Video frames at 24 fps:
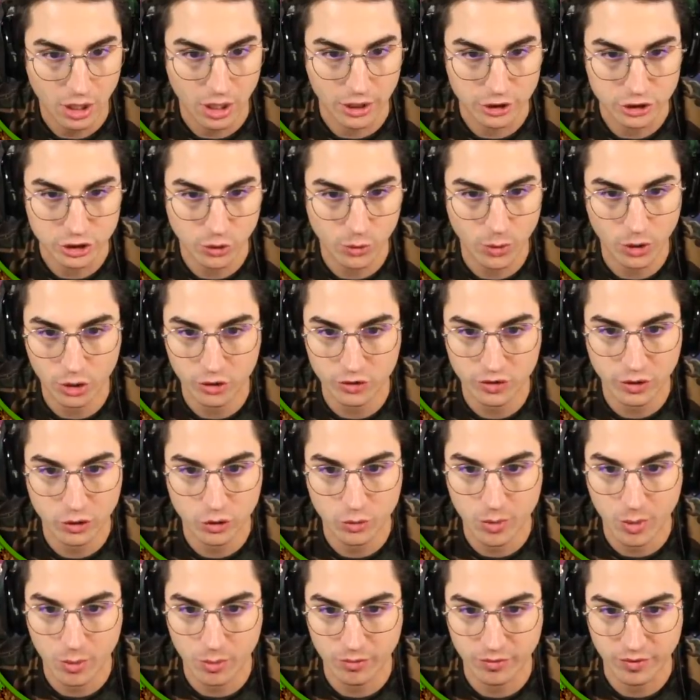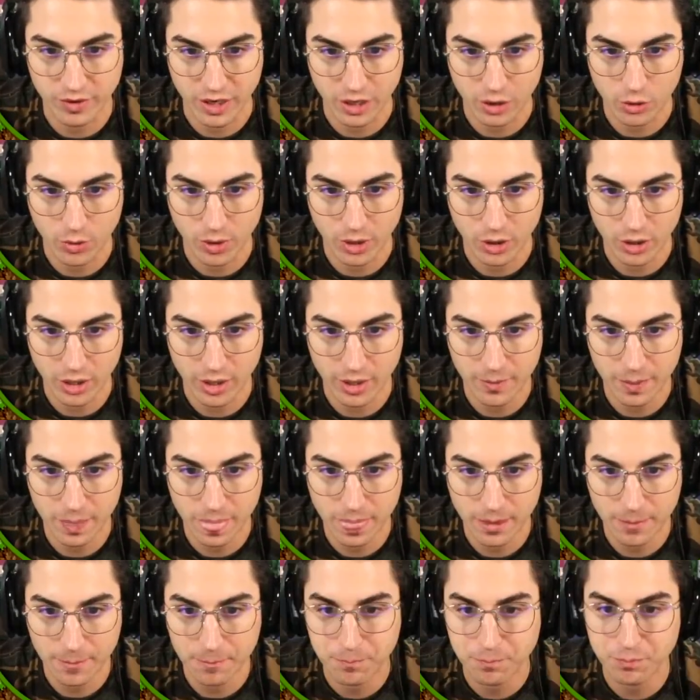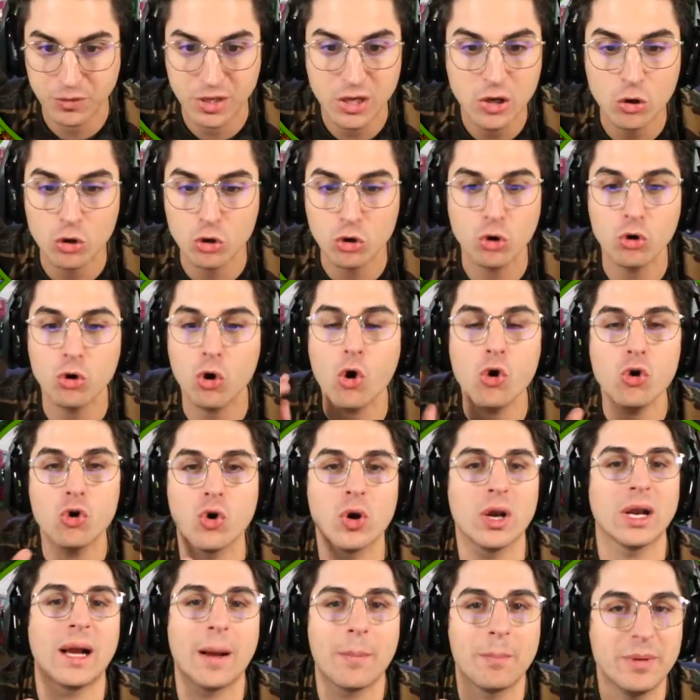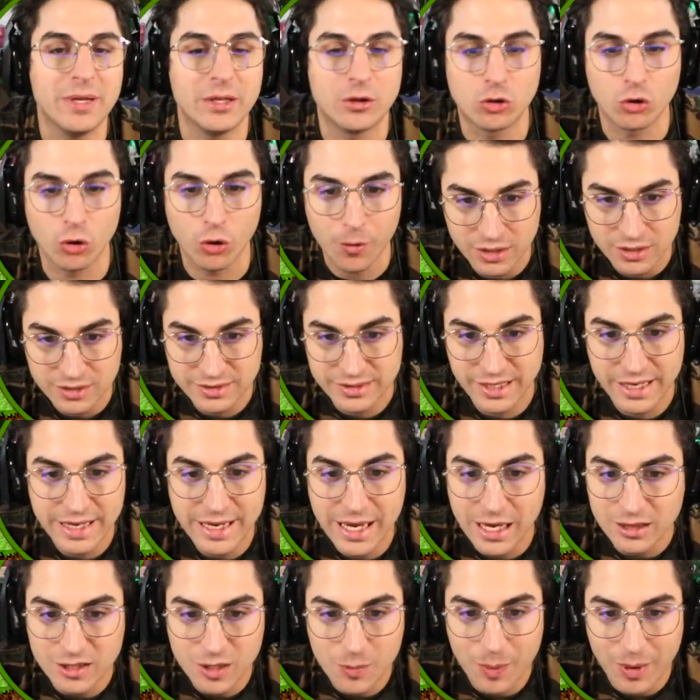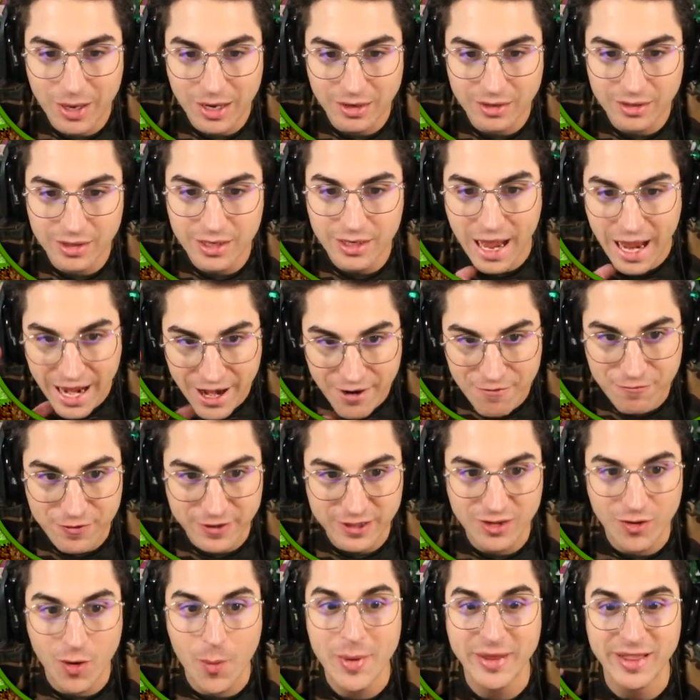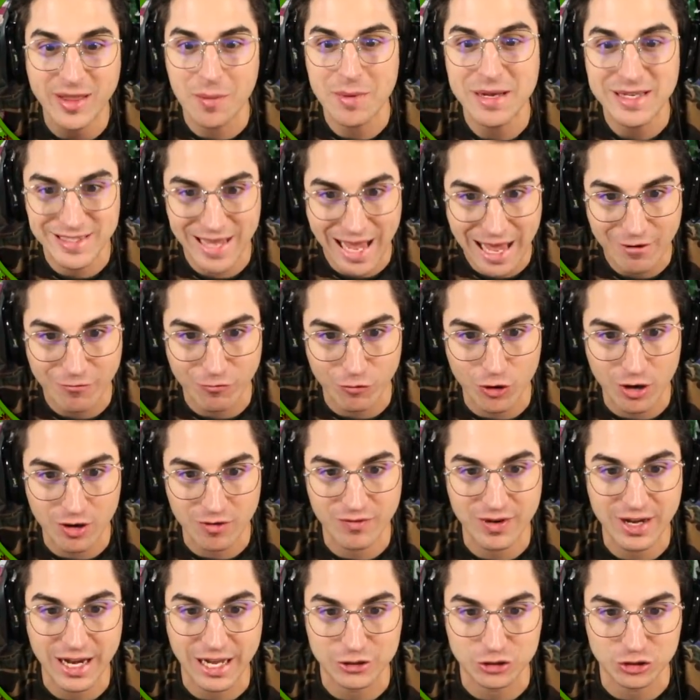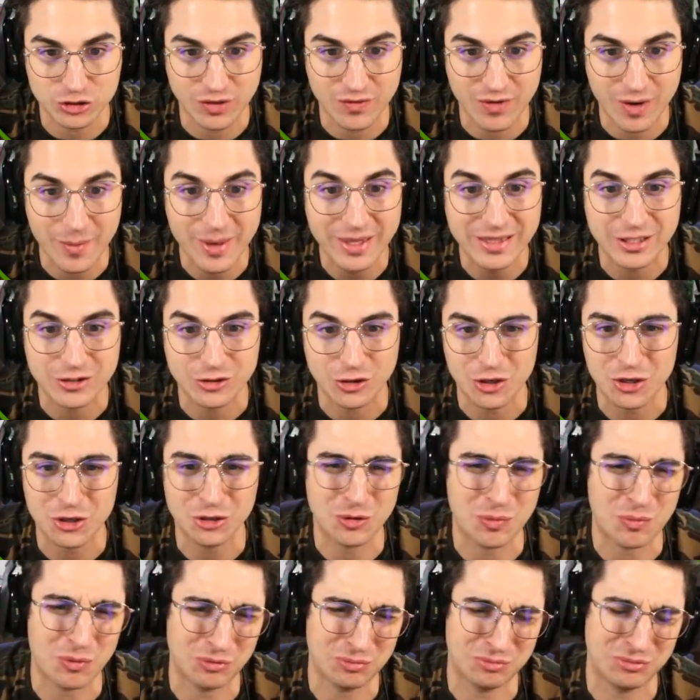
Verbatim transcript: Allora, c'è qualcosa che dobbiamo fare qua, allora. Io non ho ancora capito se i gatti pardi effettivamente mi servono nel villaggio, se veramente toglieto...